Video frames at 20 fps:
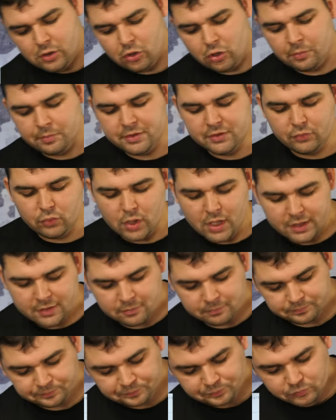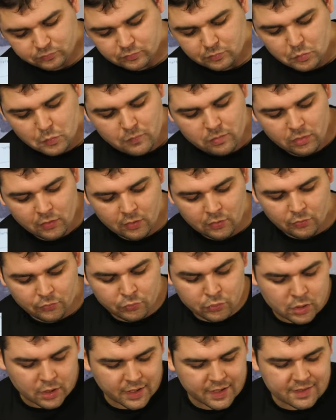En bivouac,
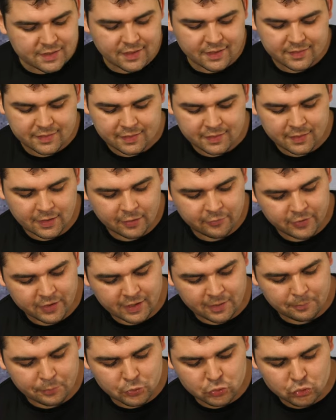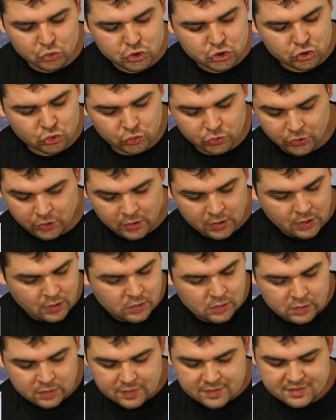vous le réhydratez avec un peu d'eau chaude.
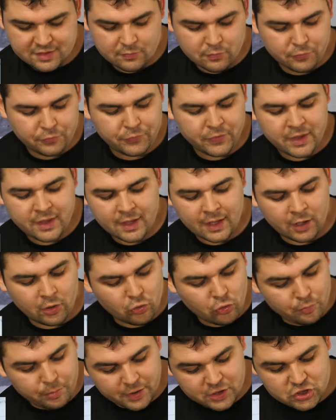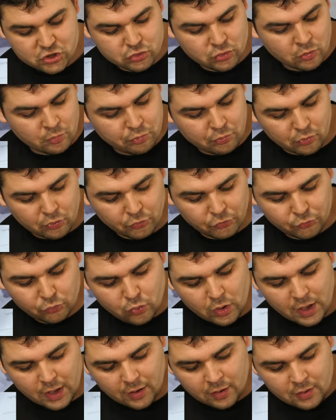Ça vous fait un repas chaud pour le
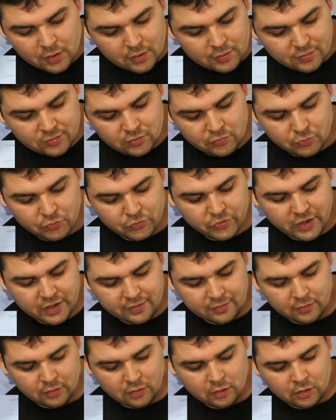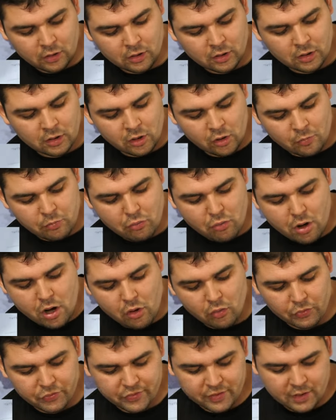soir. Si vous êtes euh, en proie
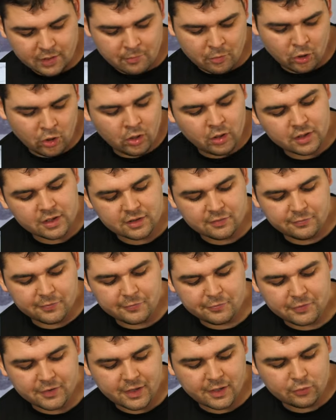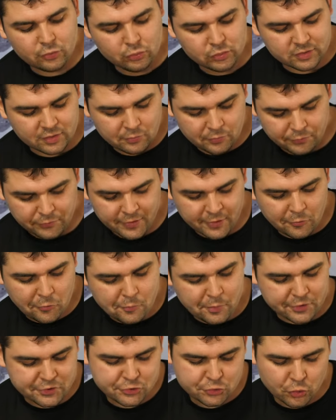aux éléments, qu'il fait frais et tout, ça vous fait un
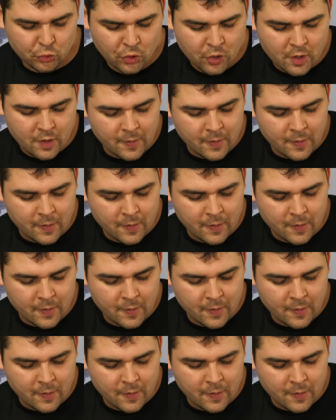repas chaud.